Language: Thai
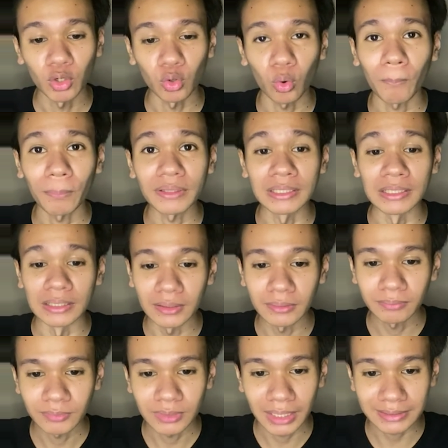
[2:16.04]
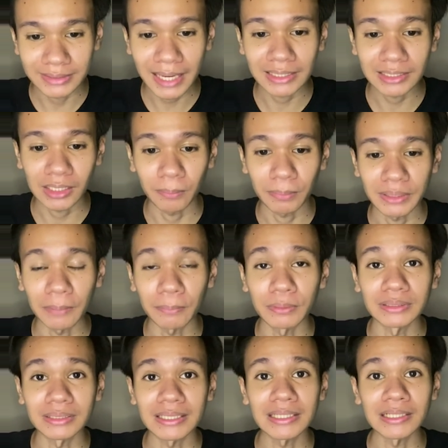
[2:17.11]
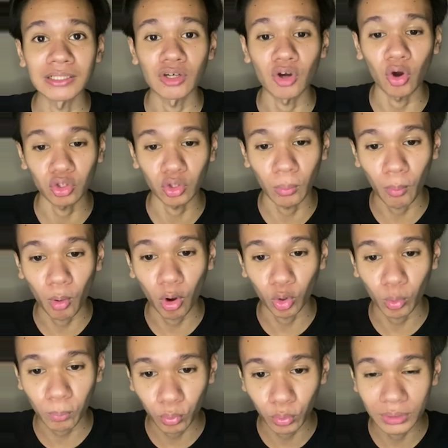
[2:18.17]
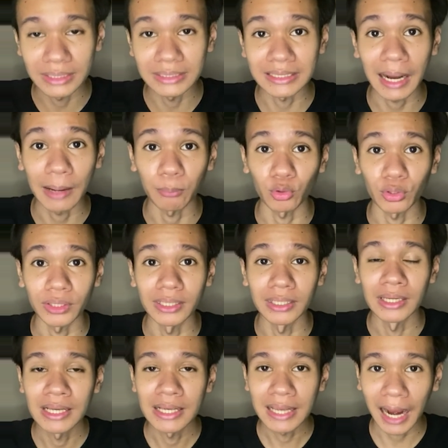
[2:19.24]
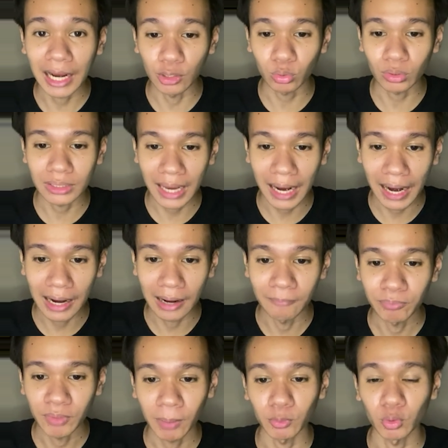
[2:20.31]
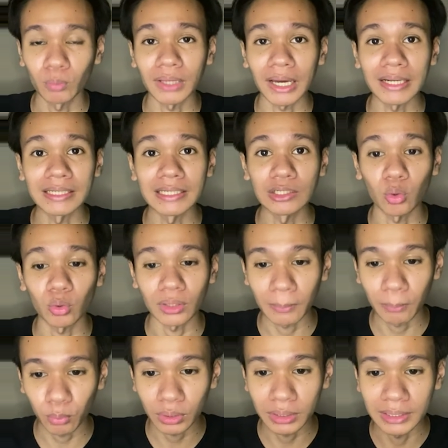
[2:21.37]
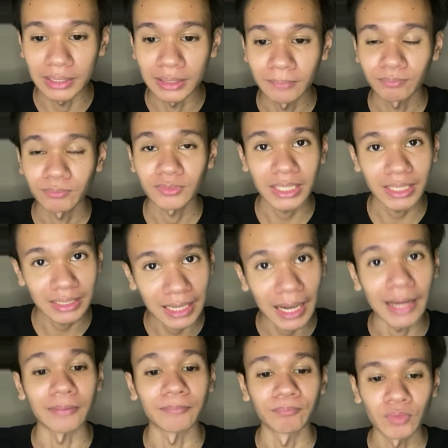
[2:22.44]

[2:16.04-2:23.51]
รวมไปถึงยังแจ้งเตือนไปยังพื้นที่คือกทมลพบุรีสระบุรีอยุธยาปทุมธานีนนทบุรีเช่นกัน